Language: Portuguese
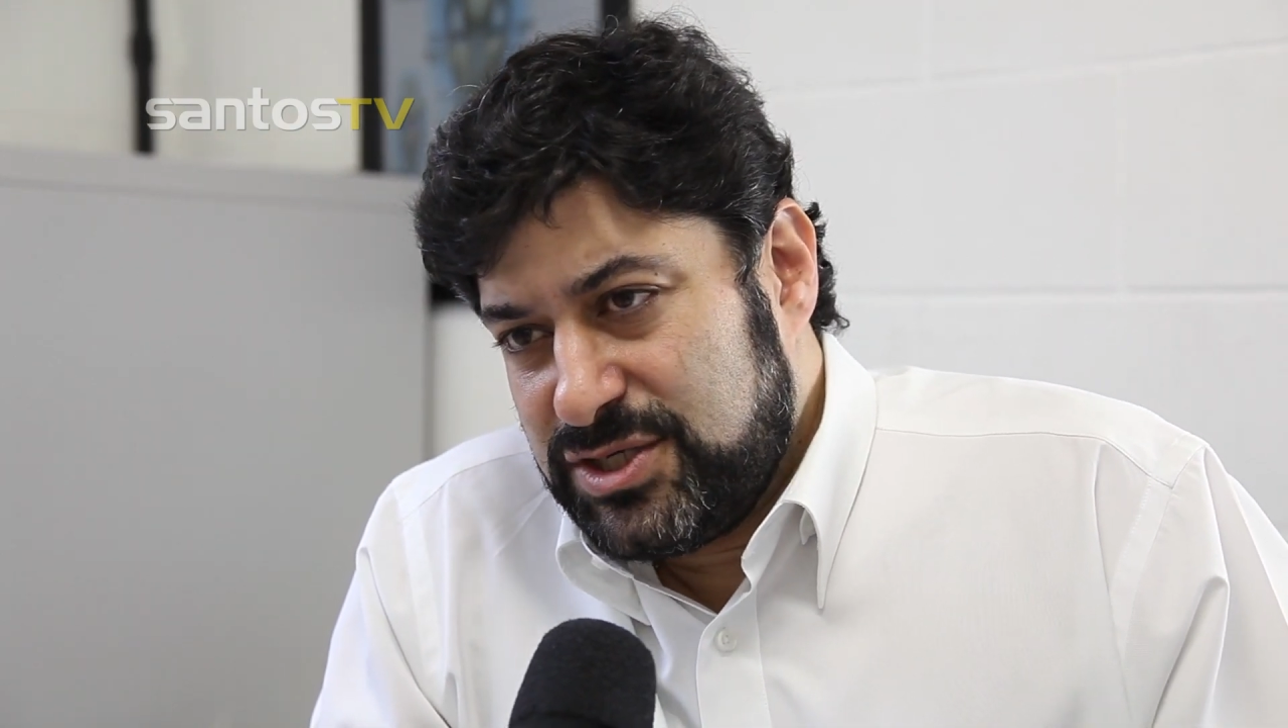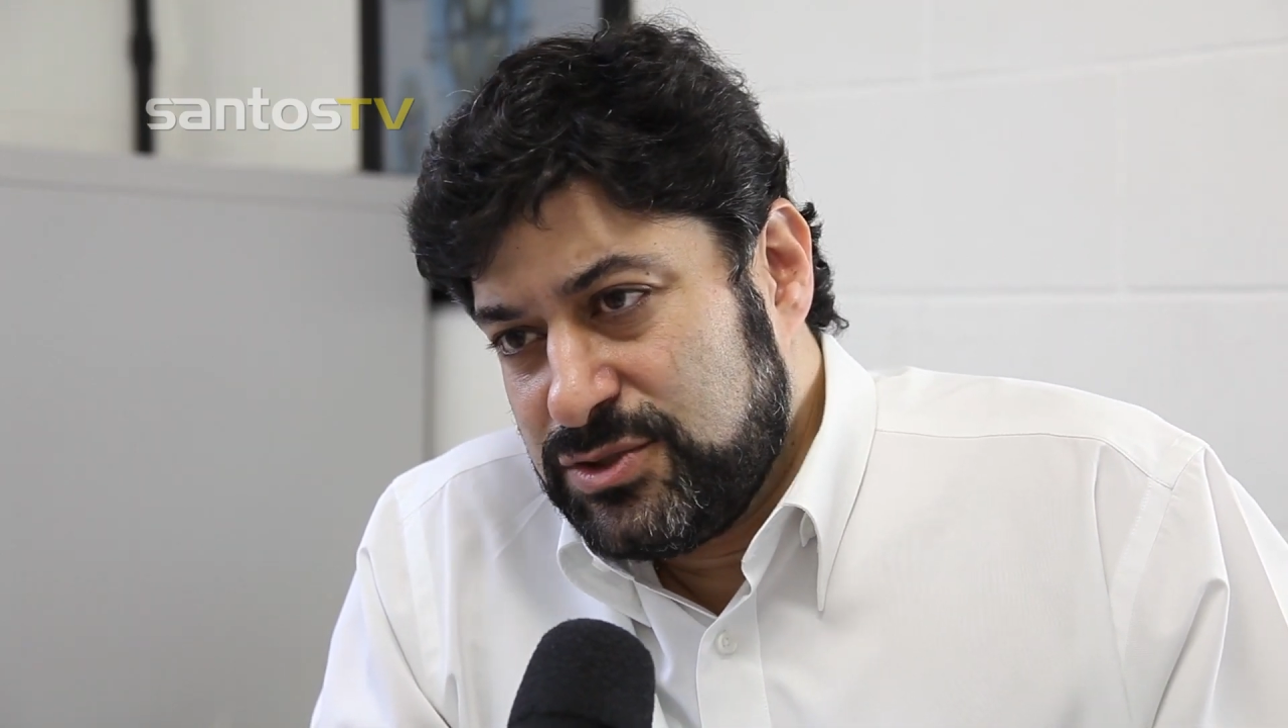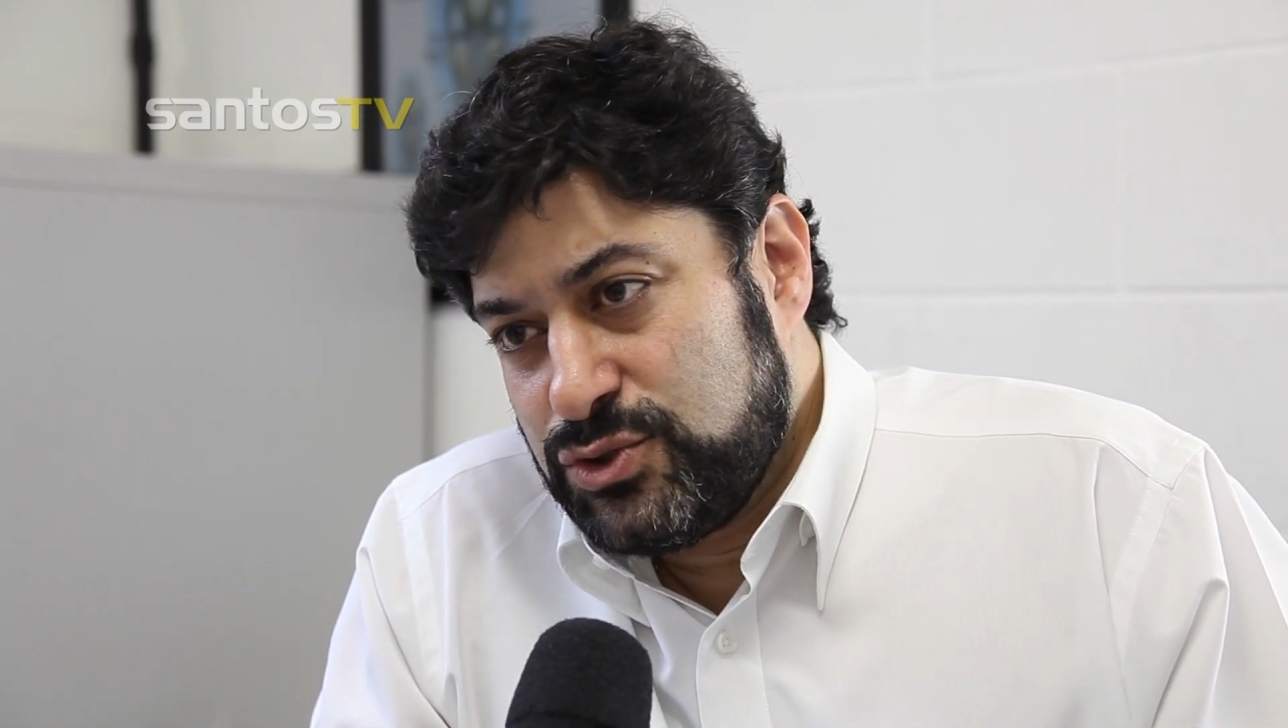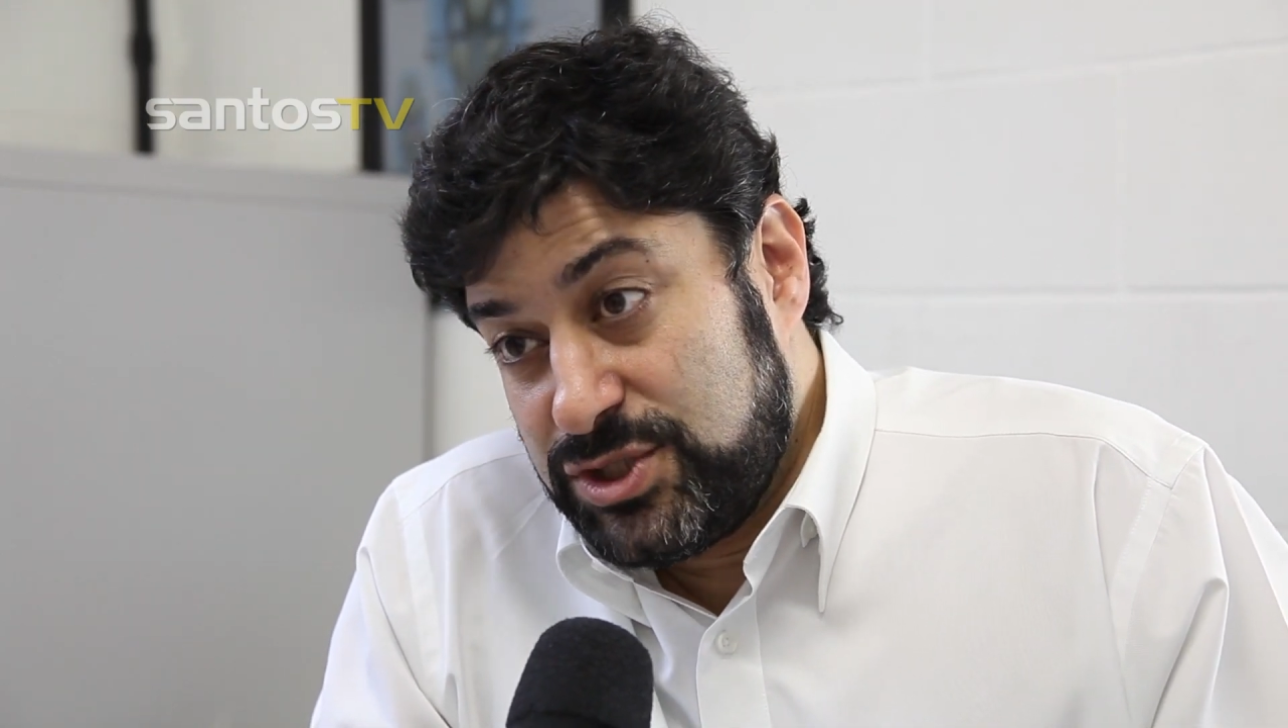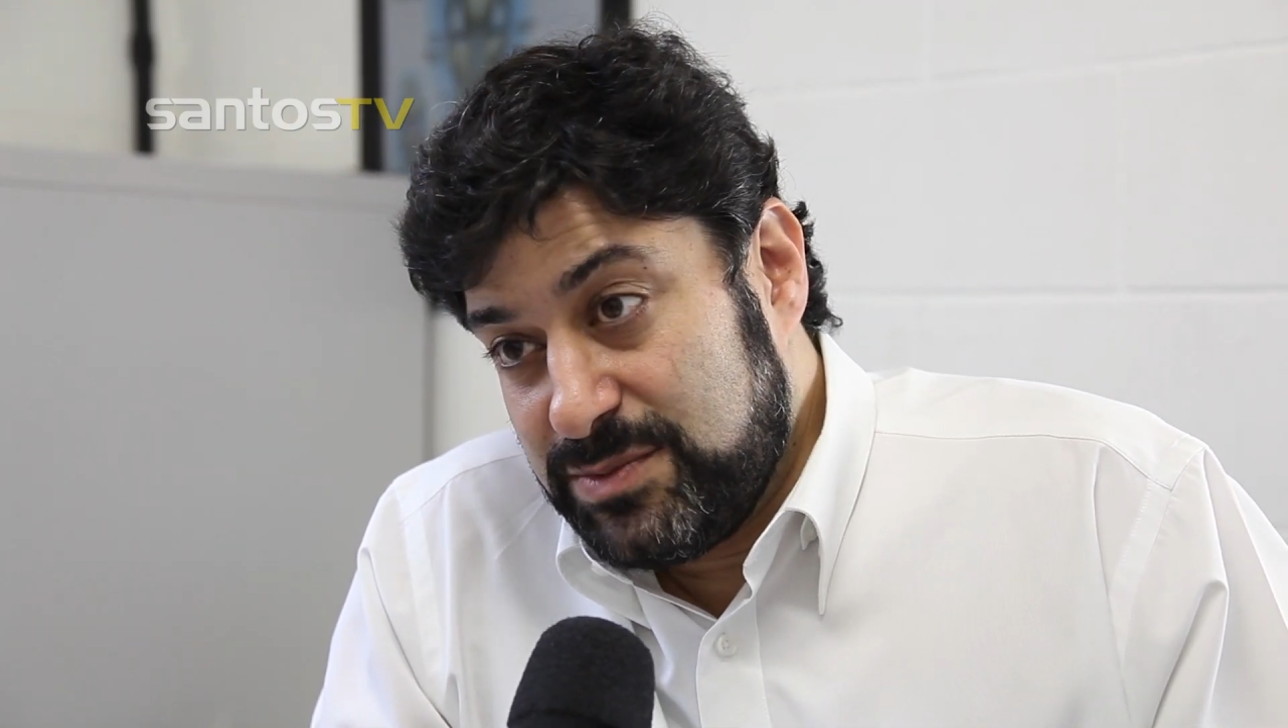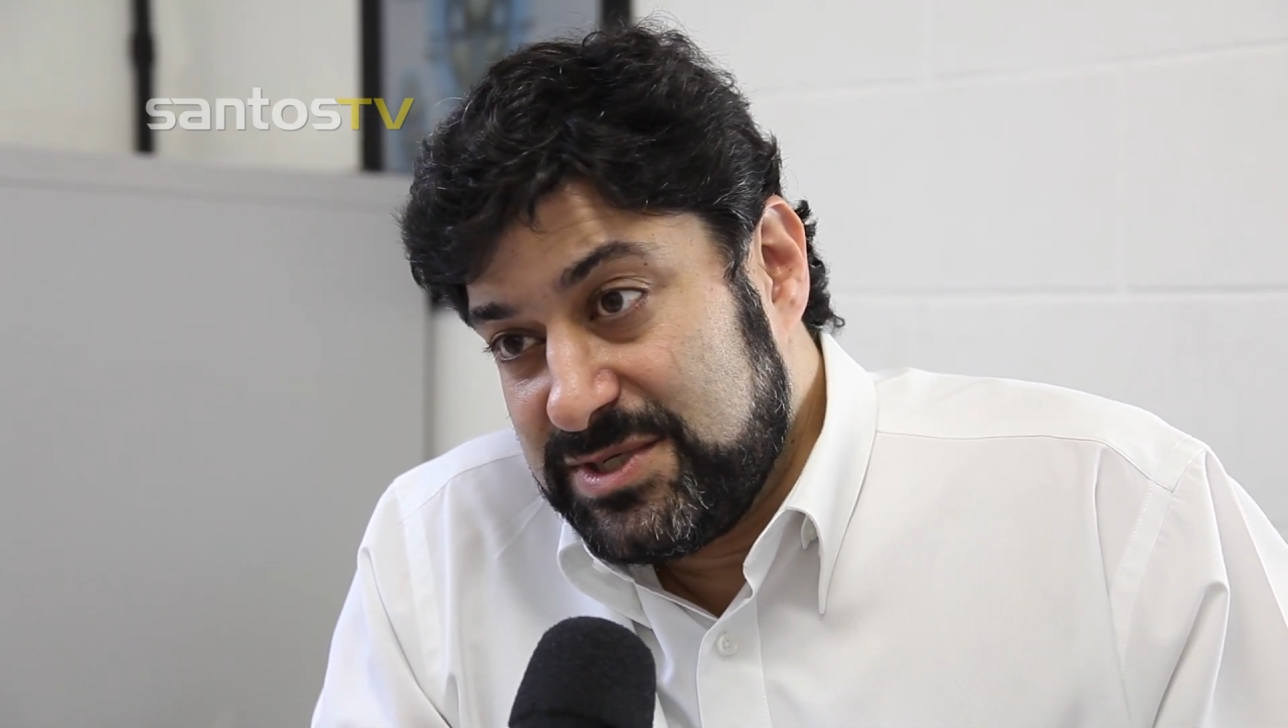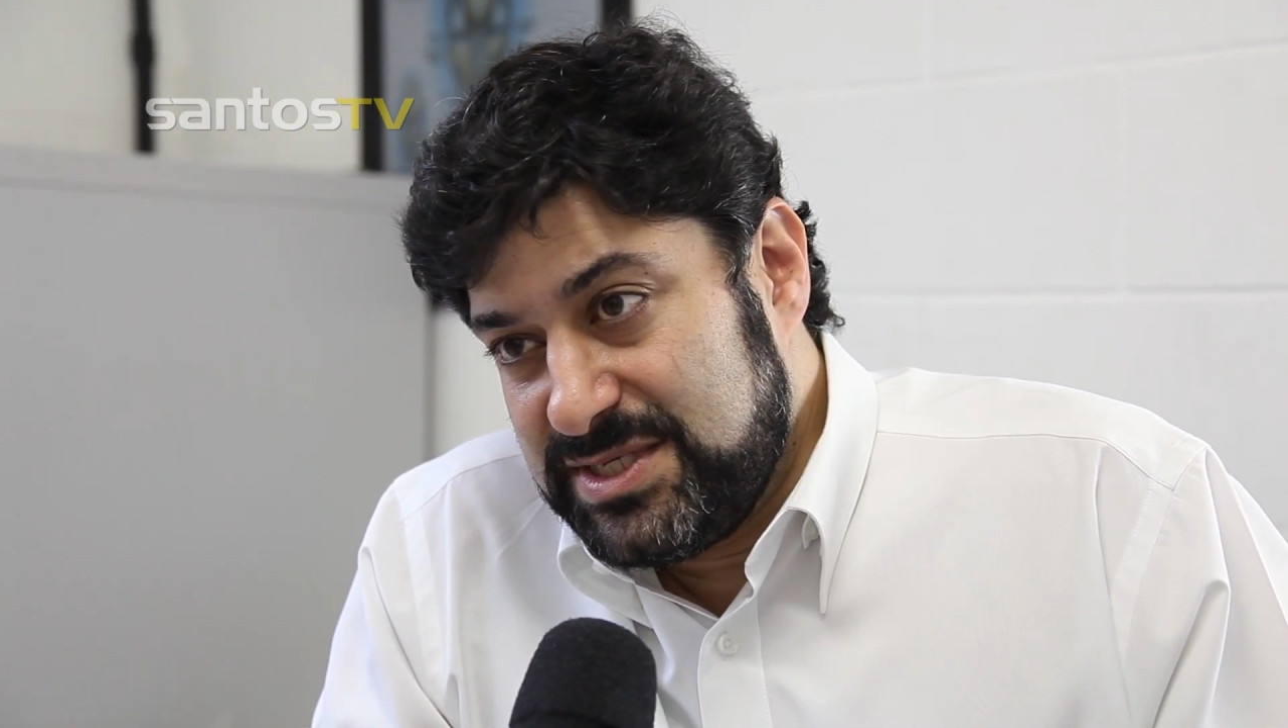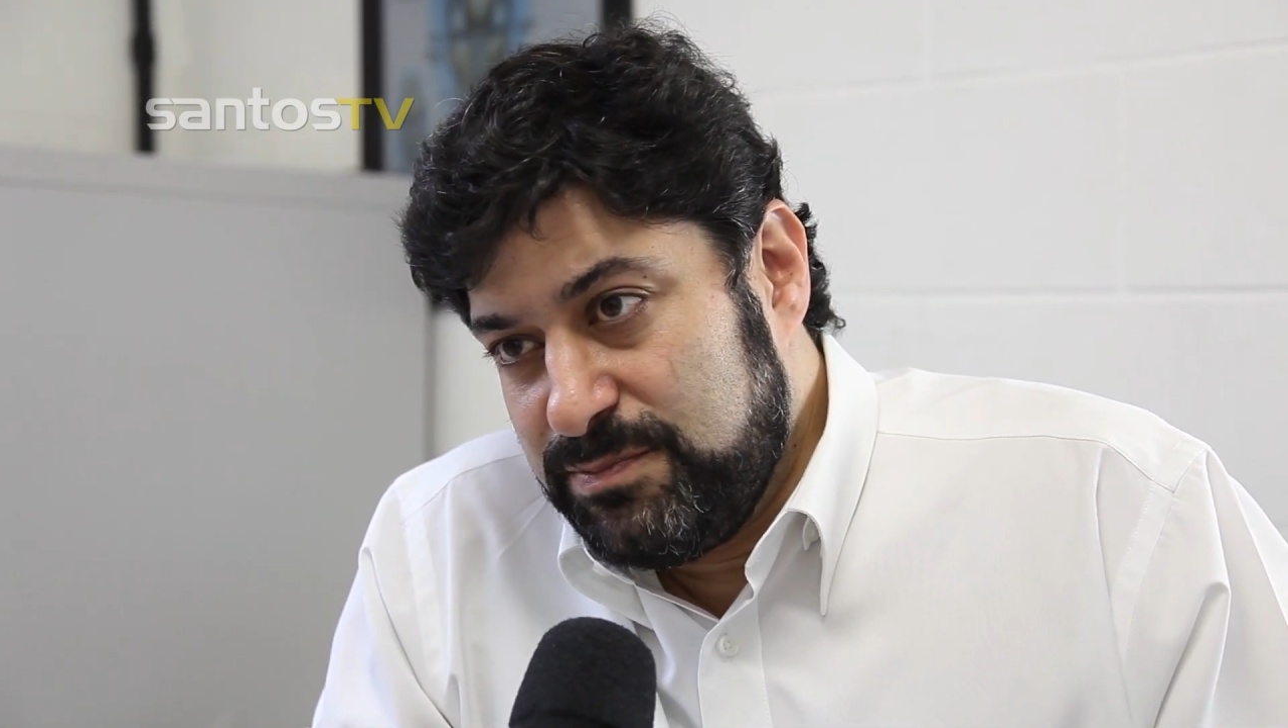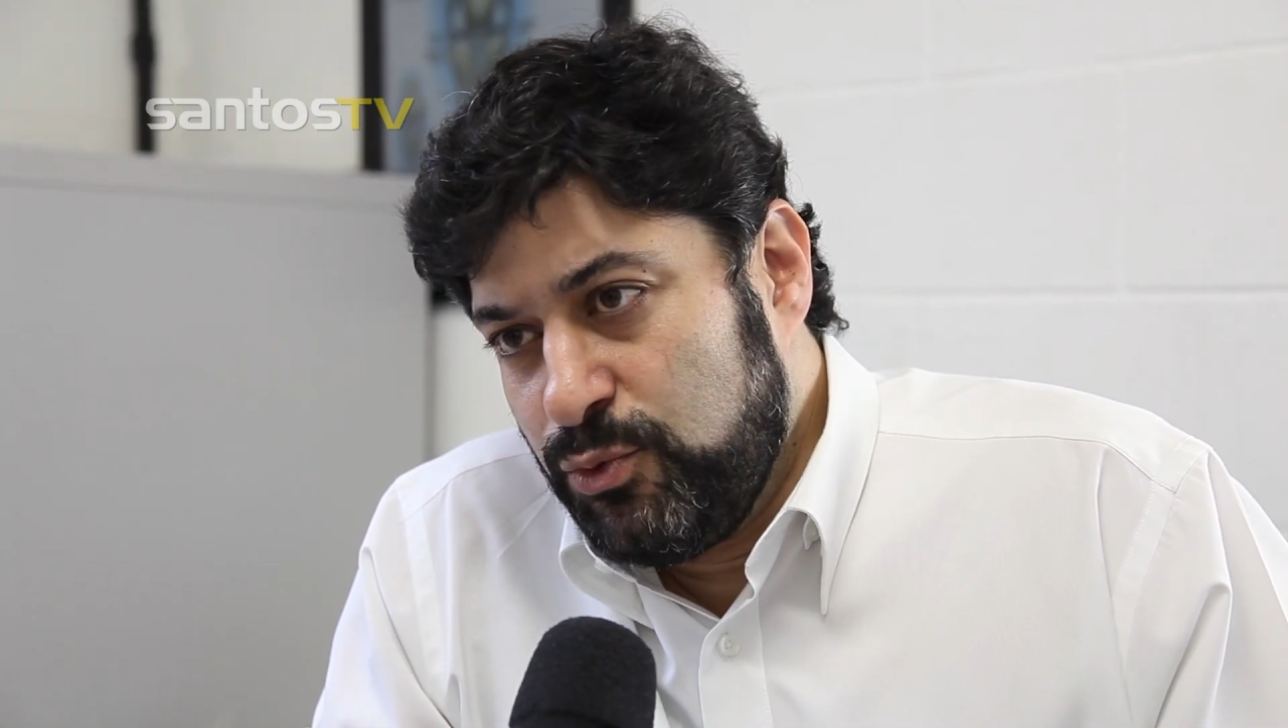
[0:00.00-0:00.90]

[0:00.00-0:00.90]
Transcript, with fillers: isso chama-se